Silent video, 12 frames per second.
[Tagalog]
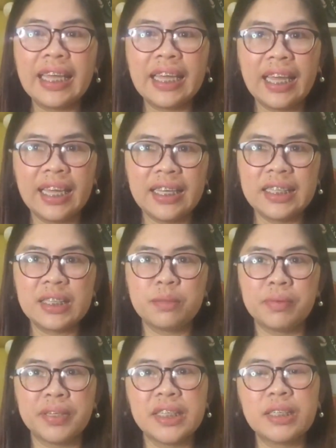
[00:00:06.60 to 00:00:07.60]
Hi
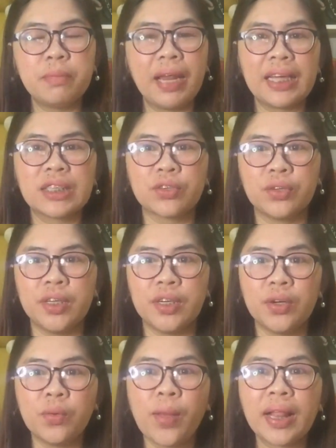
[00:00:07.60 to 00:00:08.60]
guys! Maris Velasco
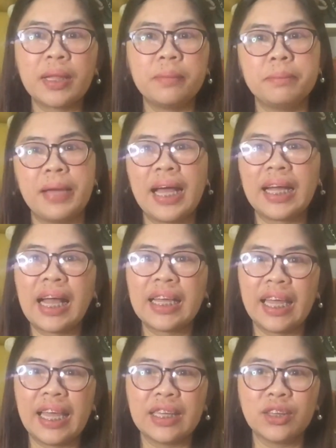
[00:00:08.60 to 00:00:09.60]
here. Welcome back
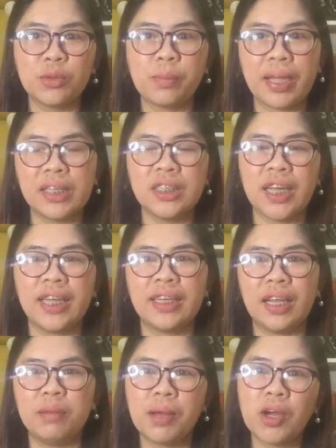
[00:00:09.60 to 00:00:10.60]
again to my
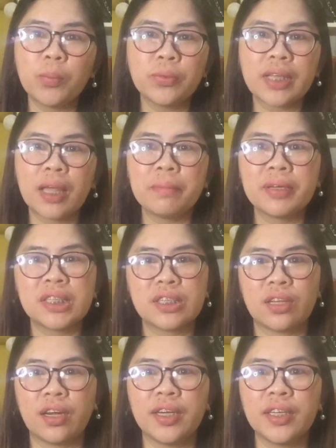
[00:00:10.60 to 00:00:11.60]
channel. Bago po tayo
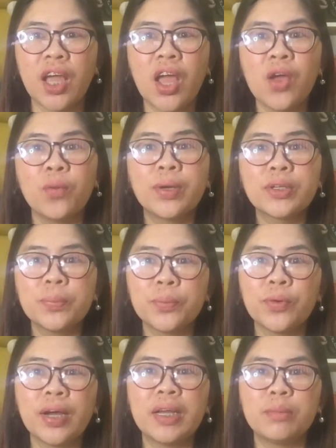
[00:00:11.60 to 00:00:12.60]
mag-start, huwag niyo
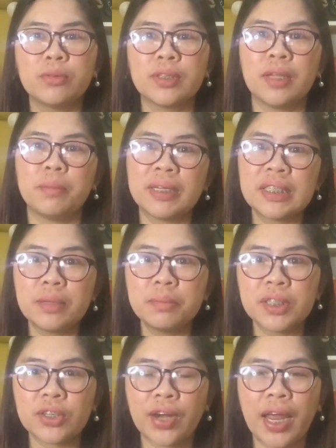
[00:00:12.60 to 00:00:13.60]
pong kalimutan
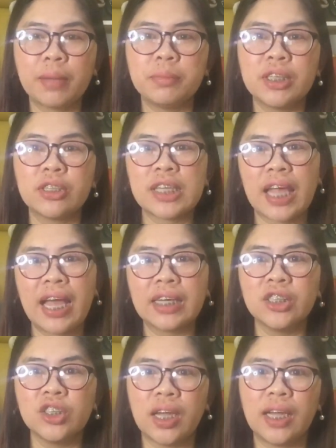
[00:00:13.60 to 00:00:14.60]
mag-subscribe dito sa
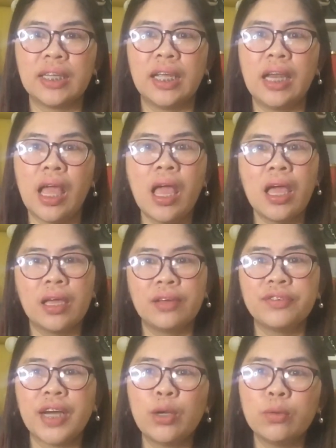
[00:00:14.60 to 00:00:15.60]
akin channel.
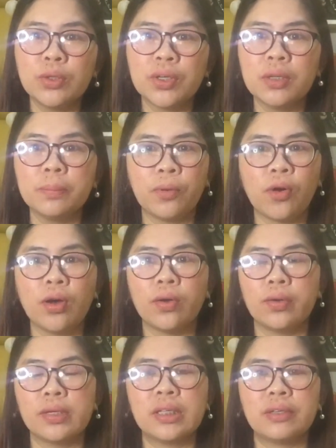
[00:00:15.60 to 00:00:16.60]
I-follow niyo rin po
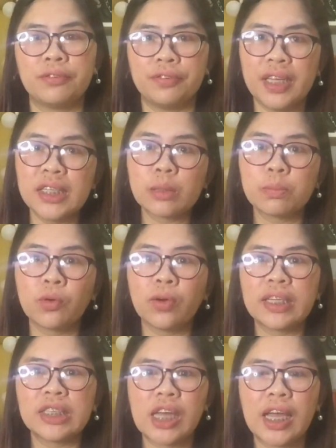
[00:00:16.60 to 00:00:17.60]
ako sa
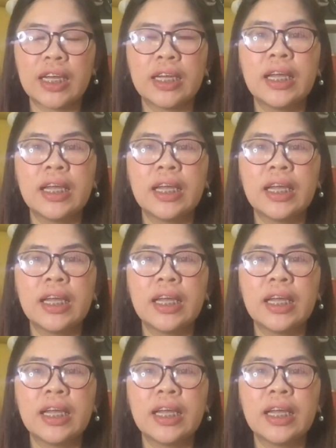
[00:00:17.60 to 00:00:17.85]
Facebook at sa